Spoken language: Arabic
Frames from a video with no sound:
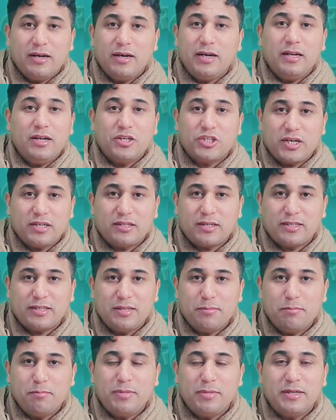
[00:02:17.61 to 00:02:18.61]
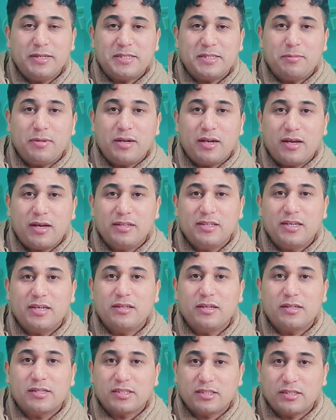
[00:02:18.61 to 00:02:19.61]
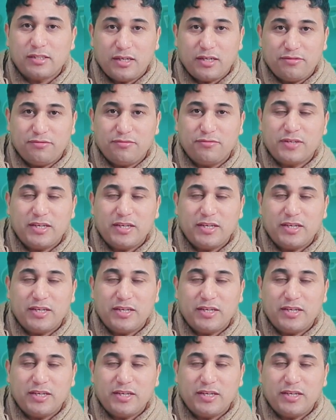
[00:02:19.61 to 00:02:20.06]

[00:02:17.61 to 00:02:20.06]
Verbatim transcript: علاش كتخدم بالنسبه للقضيه ديال الصيف